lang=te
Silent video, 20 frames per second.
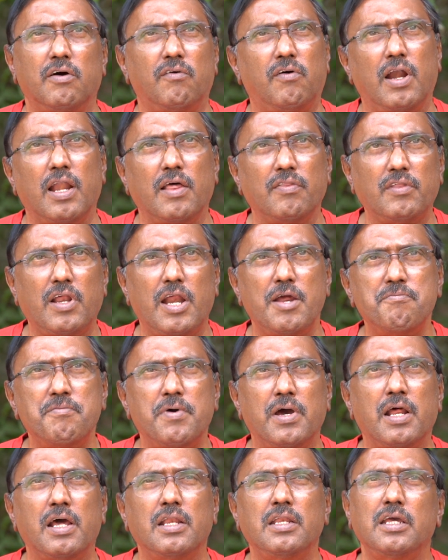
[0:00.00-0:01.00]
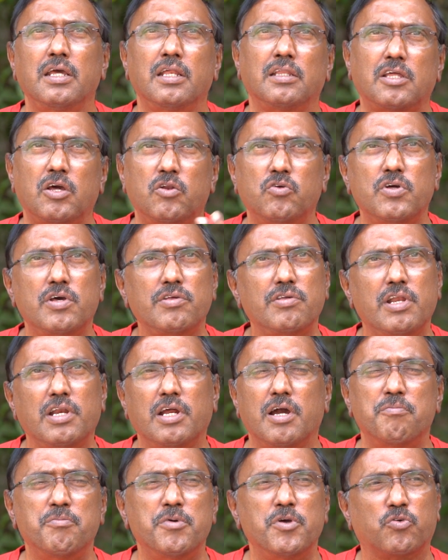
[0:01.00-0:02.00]
వాళ్ళందరి అభిమానాన్ని ఈయన
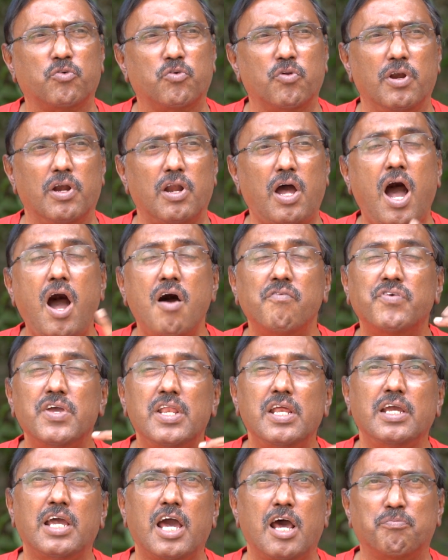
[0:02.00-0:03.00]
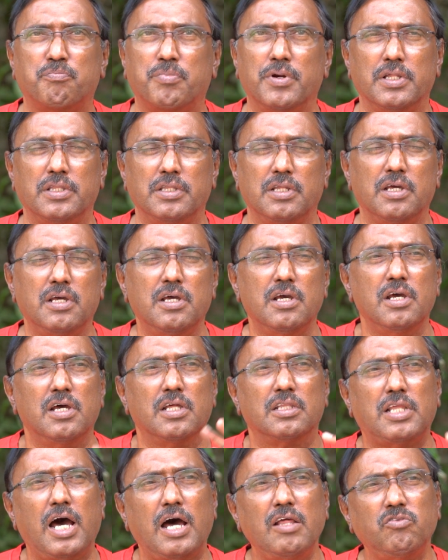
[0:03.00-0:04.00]
తెలుగుదేశానికి అమ్మేసుకున్నాడు ఆ ఫీలింగ్ ఏర్పడింది
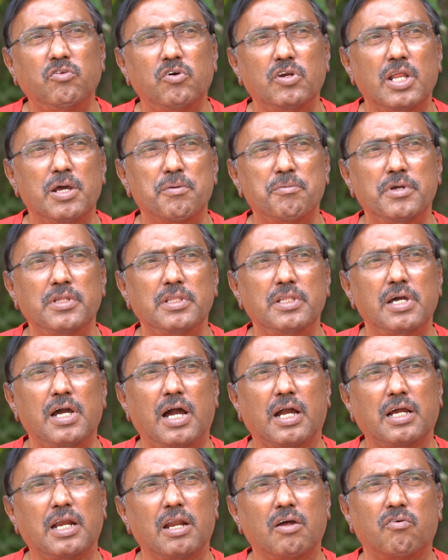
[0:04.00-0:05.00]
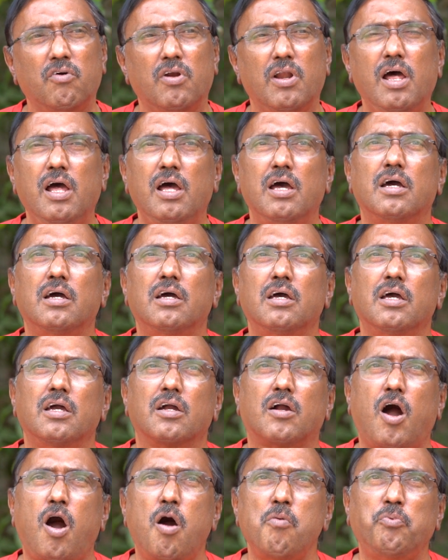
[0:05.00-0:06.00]
దాంతో ఏమైంది అక్కడ కూడా
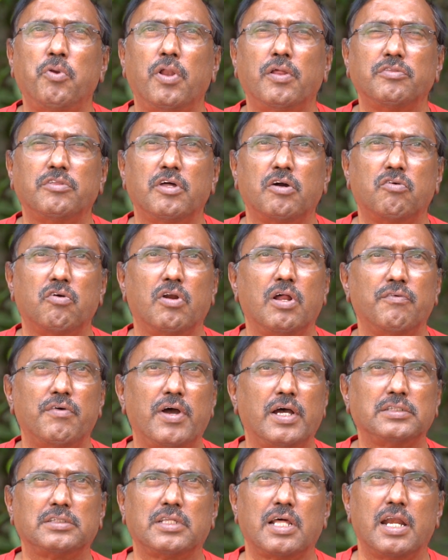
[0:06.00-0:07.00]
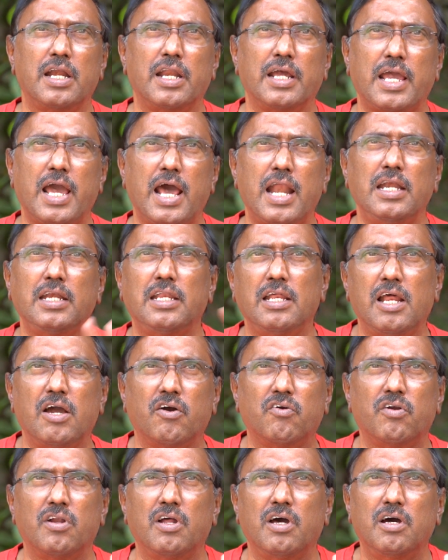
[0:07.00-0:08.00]
కాపులంతా కూడా వేస్తారనే గ్యారంటీ
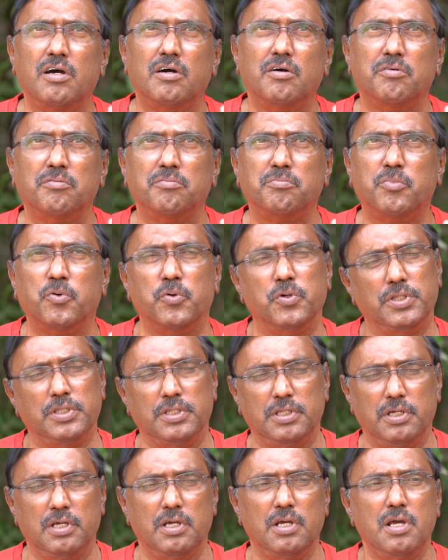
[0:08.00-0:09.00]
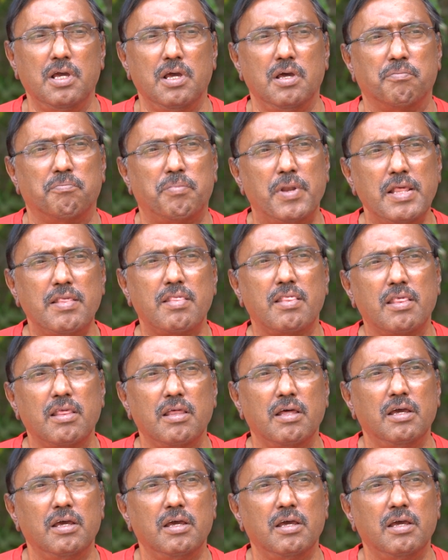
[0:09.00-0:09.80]
లేకుండా పోయింది ప్లస్